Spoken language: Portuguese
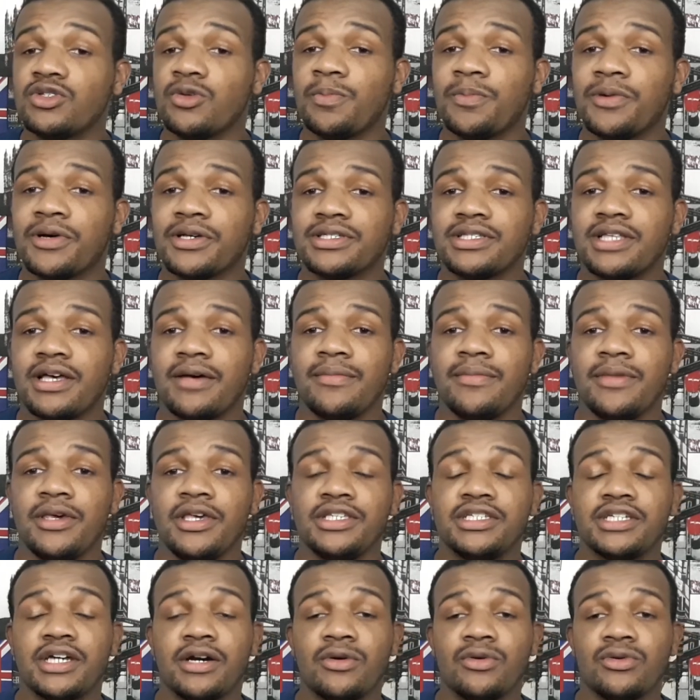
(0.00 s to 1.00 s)

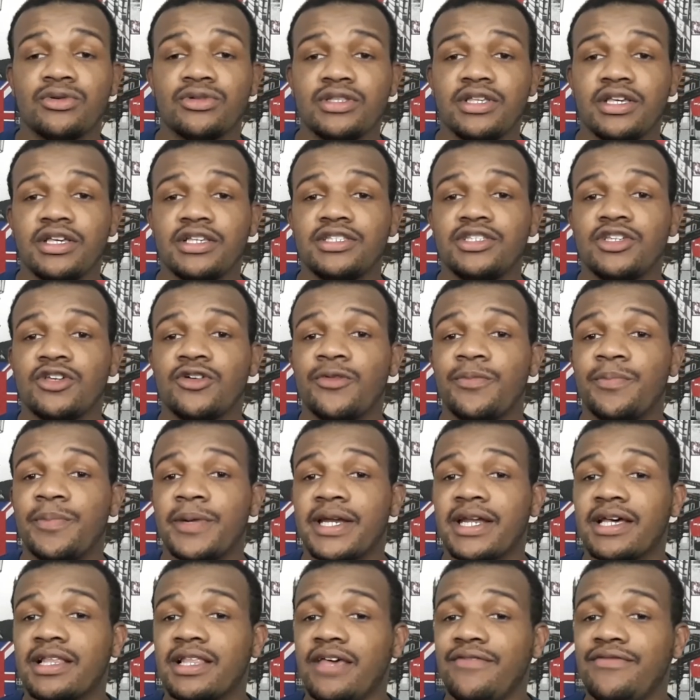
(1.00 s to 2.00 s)
supostamente aconteceu
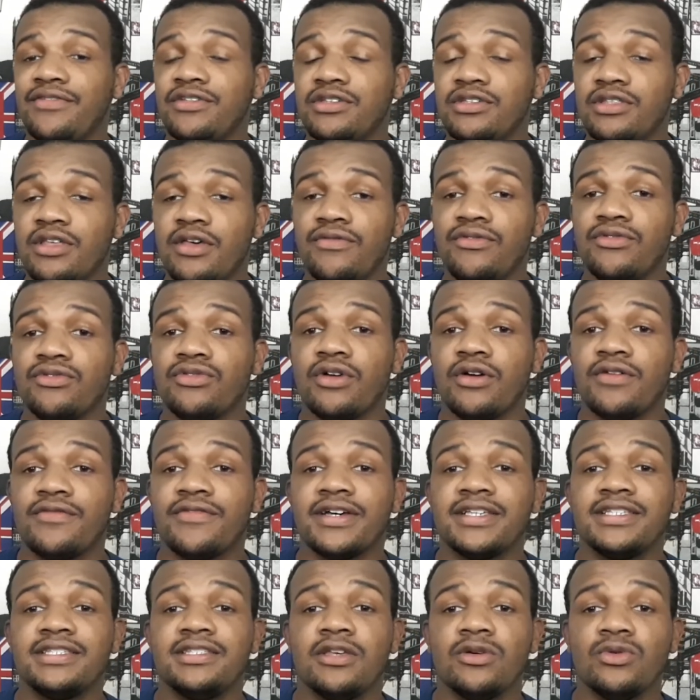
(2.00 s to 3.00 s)
para a live de Devil
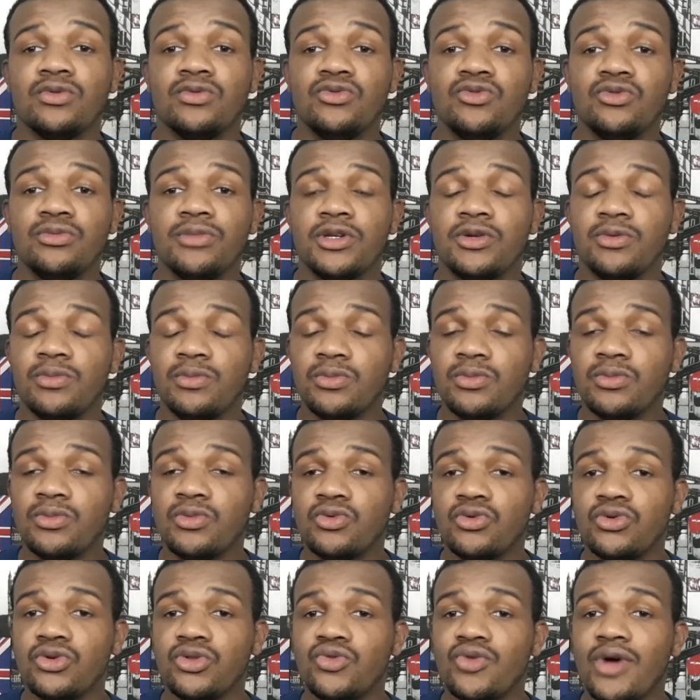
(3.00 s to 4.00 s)
Novaes ter um número
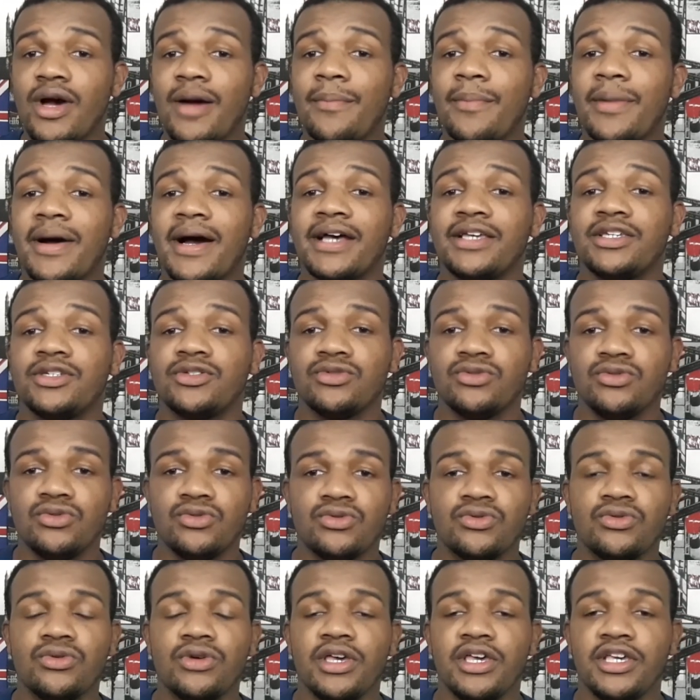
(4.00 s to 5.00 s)
muito abaixo
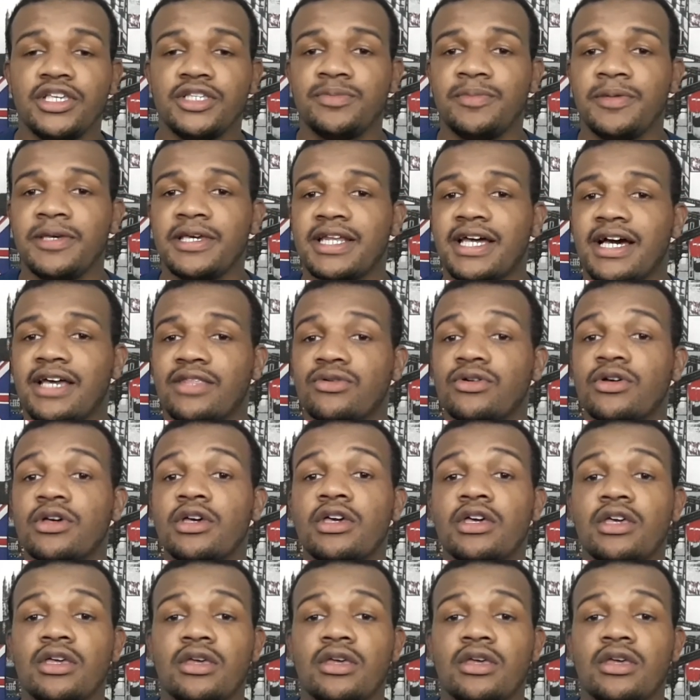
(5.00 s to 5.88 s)
do esperado.